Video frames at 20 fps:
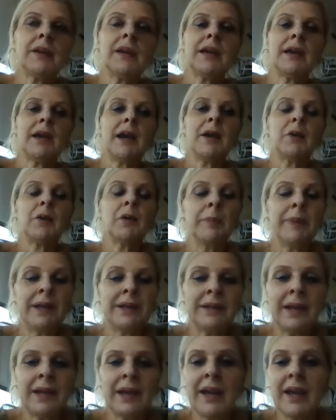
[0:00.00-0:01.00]
que
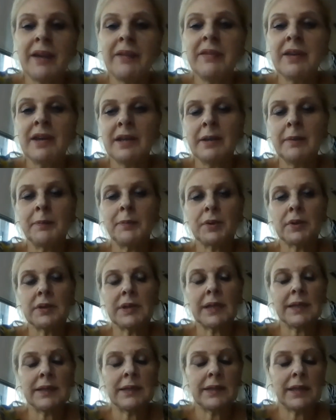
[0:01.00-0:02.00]
comenta es bien
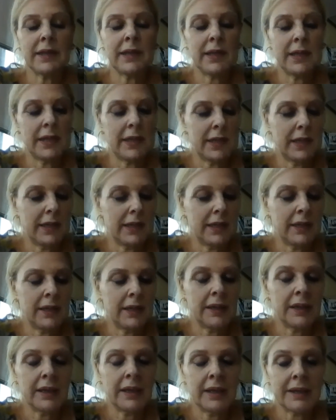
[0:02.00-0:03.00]
importante
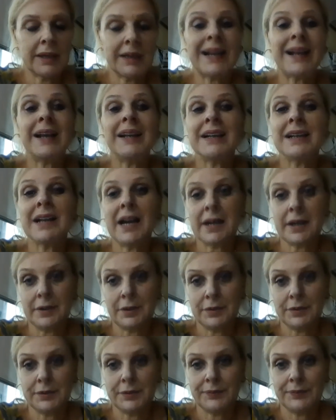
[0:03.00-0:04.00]
eh,
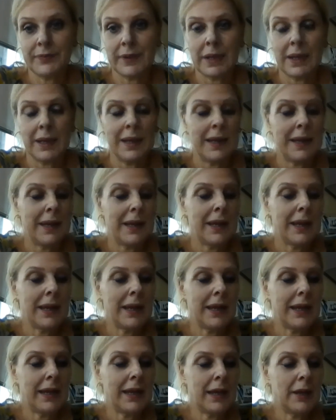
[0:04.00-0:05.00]
recalcarlo.
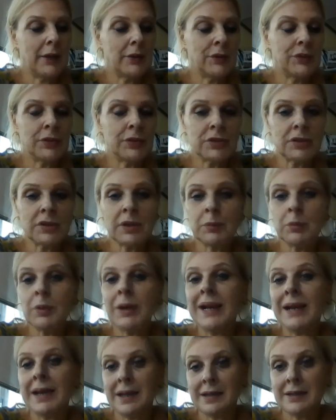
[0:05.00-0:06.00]
Eh, nosotros tenemos
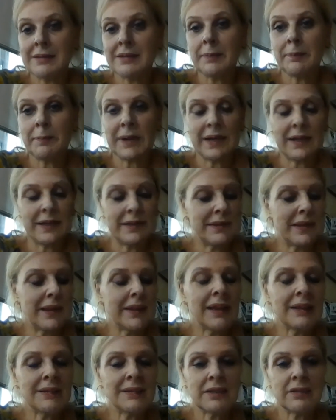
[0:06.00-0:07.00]
una ley de transparencia,
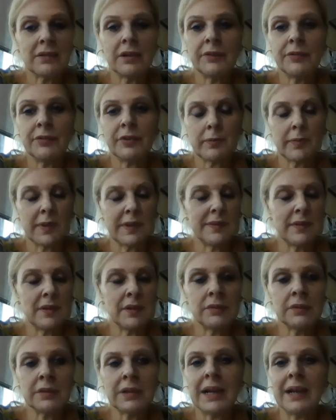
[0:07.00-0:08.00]
de acceso a la
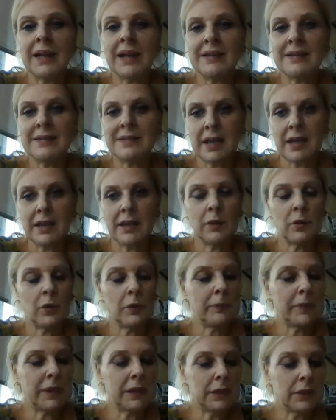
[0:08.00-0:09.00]
información, la ley 6 del
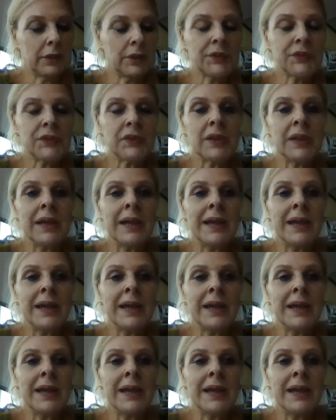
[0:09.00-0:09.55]
2002,